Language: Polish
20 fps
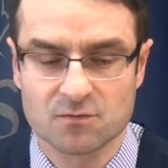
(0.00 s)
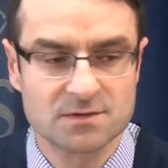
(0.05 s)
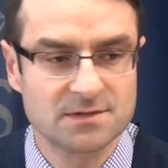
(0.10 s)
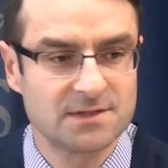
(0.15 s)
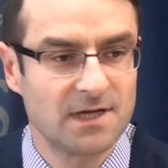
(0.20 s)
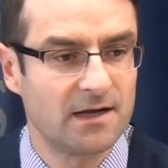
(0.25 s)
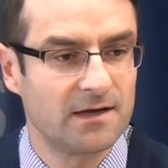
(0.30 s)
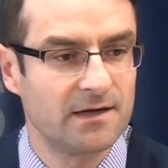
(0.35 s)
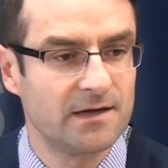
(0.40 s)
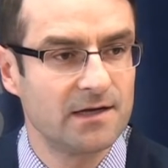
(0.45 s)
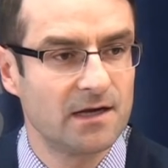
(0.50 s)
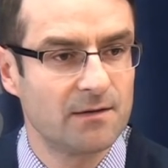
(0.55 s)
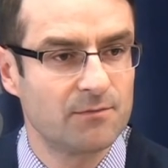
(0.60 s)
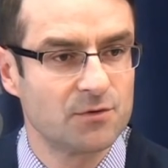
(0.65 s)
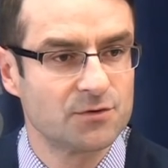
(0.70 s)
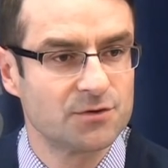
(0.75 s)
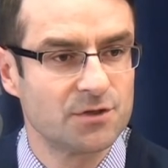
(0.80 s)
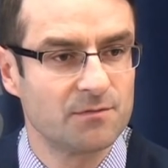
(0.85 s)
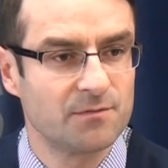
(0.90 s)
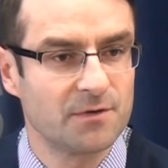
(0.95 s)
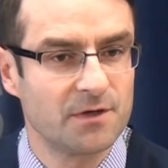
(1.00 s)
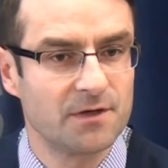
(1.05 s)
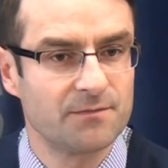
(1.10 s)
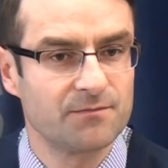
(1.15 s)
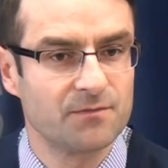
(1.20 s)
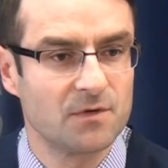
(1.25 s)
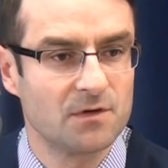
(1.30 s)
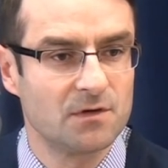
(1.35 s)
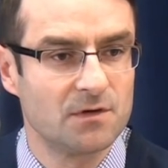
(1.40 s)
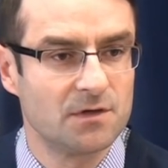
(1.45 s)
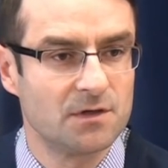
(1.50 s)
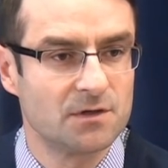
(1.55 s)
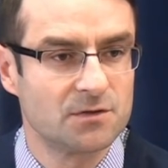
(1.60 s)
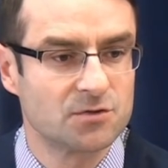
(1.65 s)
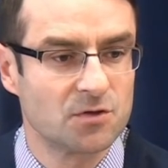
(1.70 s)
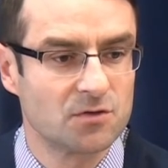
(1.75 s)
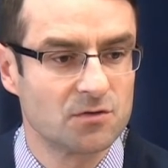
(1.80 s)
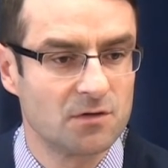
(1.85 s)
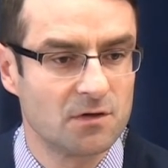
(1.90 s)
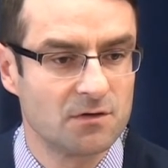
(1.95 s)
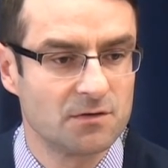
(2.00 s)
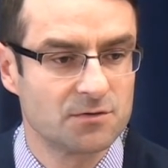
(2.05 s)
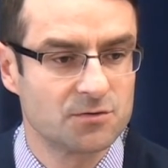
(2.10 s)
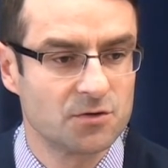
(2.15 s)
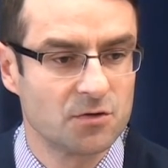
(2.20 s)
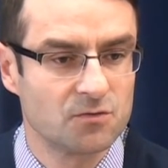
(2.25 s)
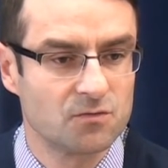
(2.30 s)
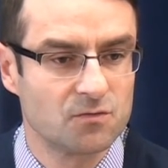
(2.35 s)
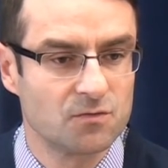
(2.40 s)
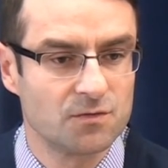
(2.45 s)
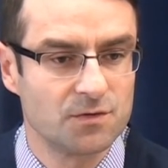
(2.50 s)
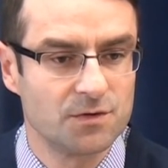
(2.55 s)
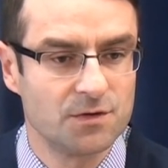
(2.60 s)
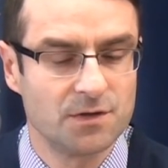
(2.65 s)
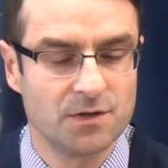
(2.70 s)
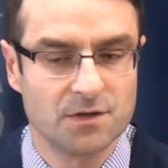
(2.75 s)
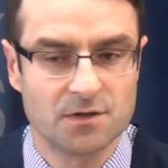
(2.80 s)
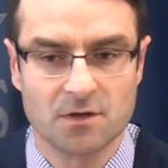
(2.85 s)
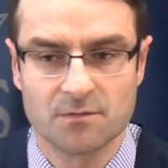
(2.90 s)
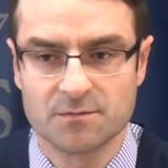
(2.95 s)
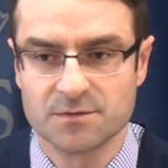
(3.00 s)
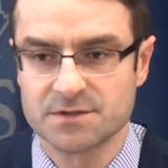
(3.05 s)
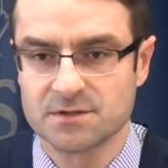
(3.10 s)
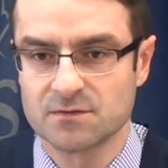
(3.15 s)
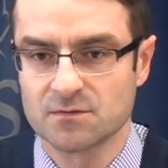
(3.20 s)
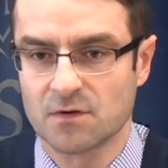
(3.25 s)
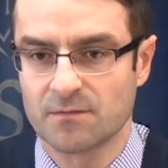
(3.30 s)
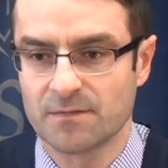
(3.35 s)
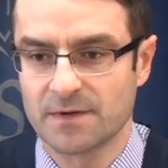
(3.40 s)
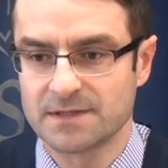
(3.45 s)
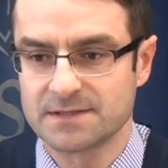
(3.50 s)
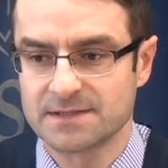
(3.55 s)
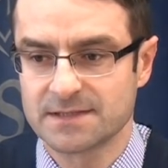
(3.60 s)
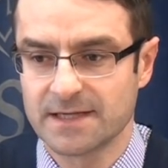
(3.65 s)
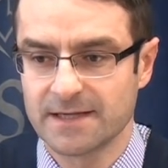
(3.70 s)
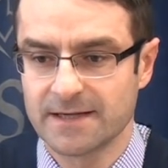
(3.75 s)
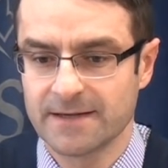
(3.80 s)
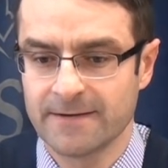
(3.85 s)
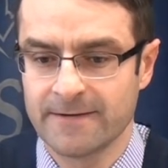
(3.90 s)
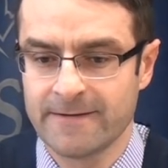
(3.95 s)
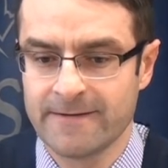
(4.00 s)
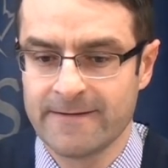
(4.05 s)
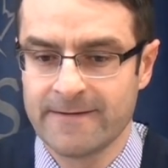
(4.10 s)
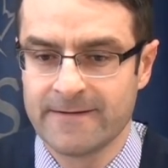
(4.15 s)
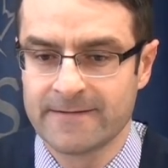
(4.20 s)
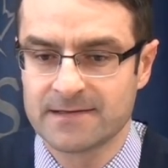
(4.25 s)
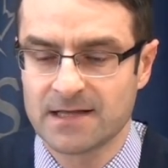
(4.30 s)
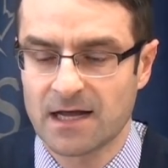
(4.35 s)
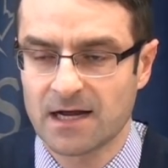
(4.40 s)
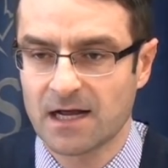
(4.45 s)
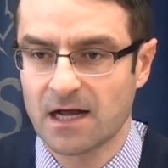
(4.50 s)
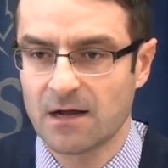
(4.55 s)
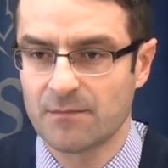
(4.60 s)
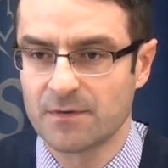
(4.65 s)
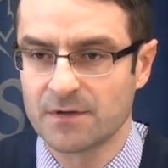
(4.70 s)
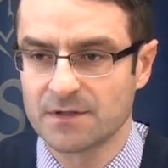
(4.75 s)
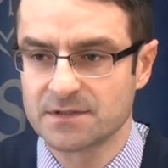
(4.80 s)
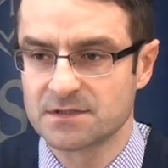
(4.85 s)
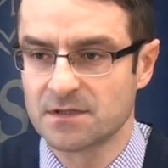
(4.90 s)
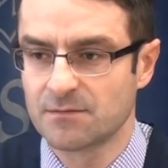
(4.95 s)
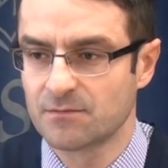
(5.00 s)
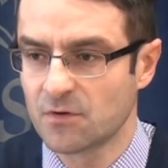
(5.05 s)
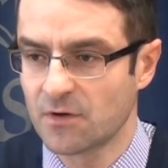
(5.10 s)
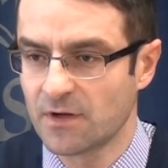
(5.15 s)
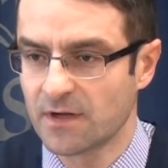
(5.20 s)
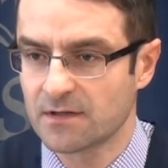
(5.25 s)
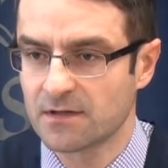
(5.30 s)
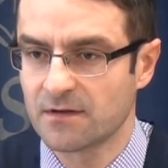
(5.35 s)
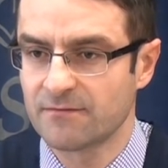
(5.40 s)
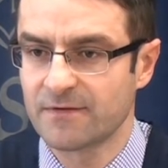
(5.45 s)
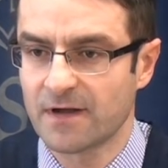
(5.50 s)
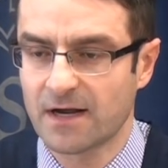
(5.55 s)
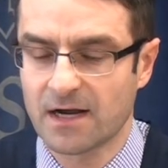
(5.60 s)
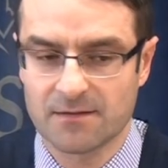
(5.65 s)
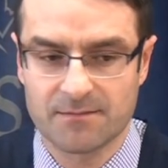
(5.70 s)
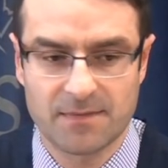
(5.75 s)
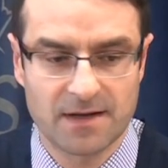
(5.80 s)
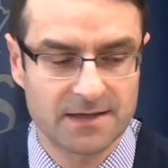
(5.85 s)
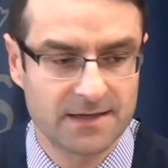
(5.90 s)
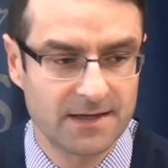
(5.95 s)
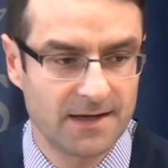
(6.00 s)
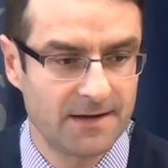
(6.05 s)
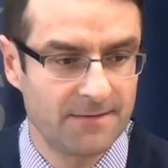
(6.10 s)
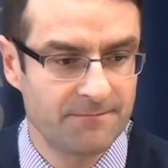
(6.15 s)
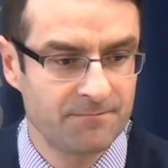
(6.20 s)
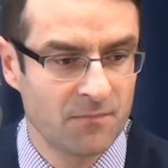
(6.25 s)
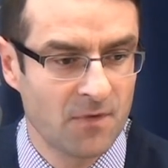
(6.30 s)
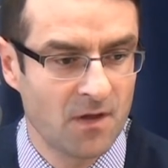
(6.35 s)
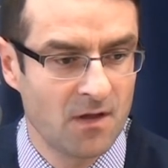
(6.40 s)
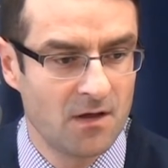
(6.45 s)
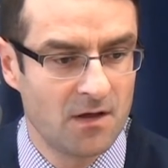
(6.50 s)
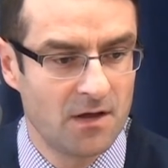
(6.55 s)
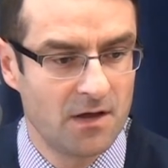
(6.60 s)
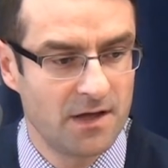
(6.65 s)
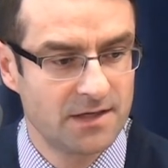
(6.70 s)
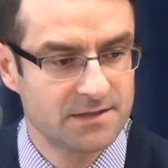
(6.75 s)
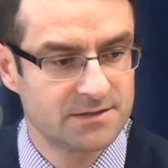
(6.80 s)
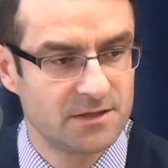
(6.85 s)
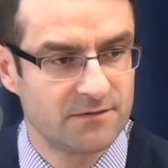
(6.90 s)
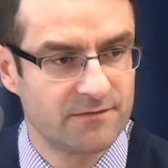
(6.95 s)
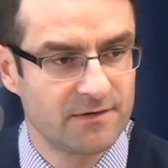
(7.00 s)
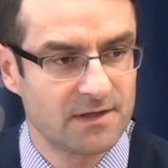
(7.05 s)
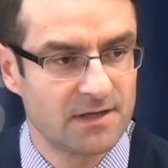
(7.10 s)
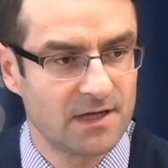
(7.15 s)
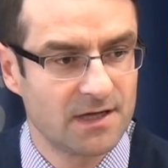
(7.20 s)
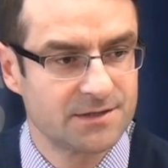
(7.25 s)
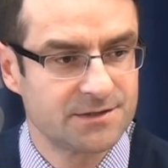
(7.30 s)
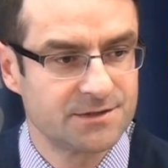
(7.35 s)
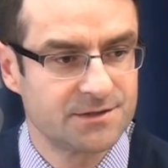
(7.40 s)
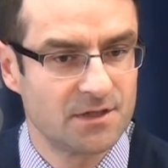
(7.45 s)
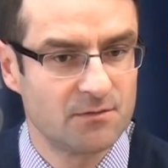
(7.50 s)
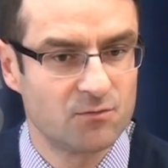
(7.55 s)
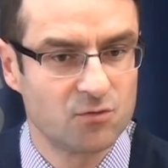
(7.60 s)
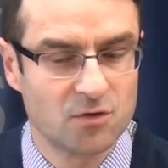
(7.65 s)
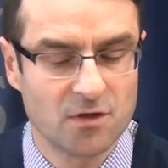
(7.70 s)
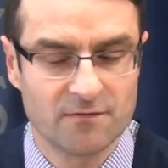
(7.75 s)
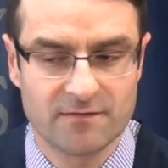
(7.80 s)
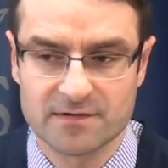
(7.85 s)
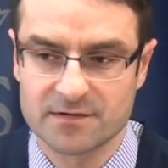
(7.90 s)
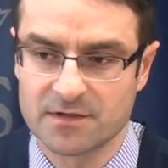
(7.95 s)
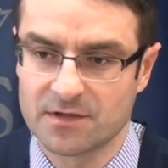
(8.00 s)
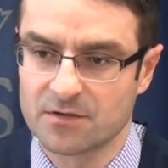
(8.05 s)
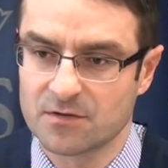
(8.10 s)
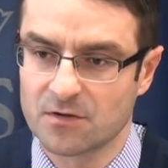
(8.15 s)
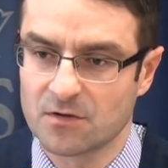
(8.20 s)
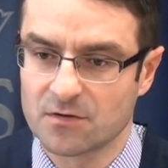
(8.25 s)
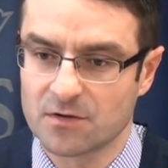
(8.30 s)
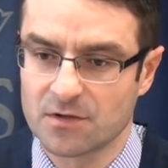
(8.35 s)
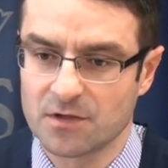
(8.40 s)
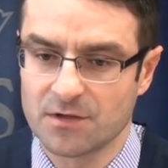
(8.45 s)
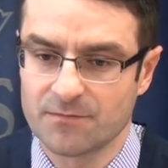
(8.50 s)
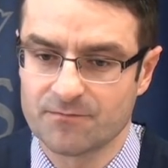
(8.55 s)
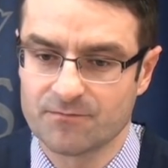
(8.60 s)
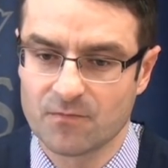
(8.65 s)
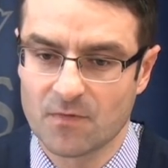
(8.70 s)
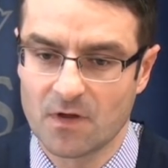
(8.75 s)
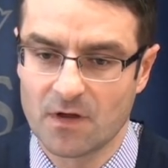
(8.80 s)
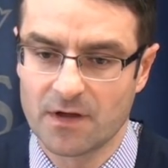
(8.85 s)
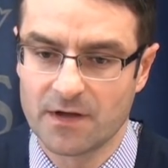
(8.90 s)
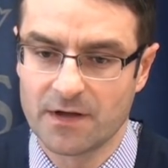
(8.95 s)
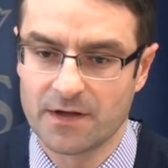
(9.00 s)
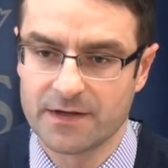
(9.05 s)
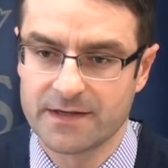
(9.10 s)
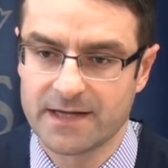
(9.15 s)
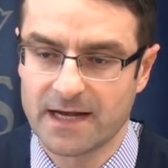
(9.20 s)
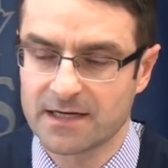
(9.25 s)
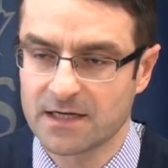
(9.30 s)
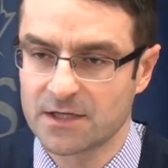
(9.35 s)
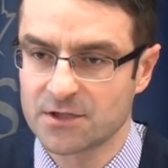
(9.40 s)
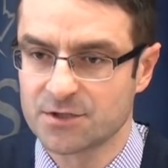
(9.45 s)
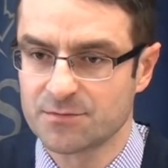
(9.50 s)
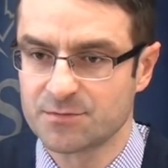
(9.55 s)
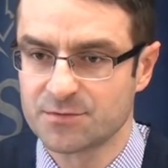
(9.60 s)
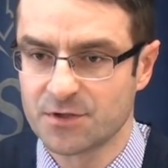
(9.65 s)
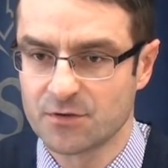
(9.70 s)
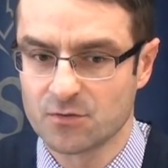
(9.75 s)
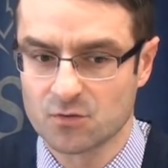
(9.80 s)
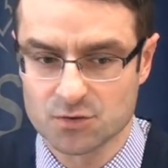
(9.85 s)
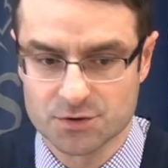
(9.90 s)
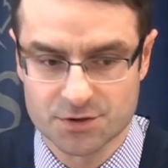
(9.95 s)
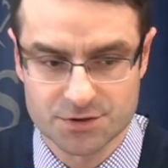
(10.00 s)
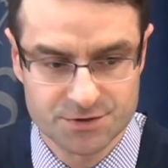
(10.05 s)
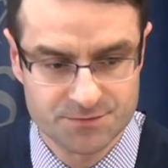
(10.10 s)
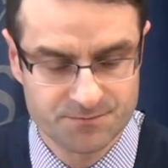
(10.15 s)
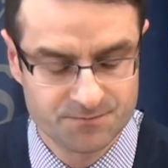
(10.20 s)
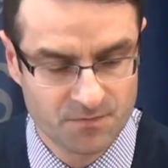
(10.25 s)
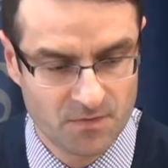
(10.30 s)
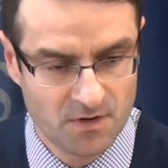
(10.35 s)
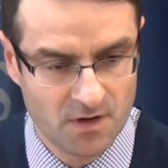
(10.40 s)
ustaleń na poziomie e, rządu, rządu i Komisji Europejskiej, tak aby z tym projektem Via Carpatia e, S19, budowa tej drogi e, jak najszybciej ruszyć.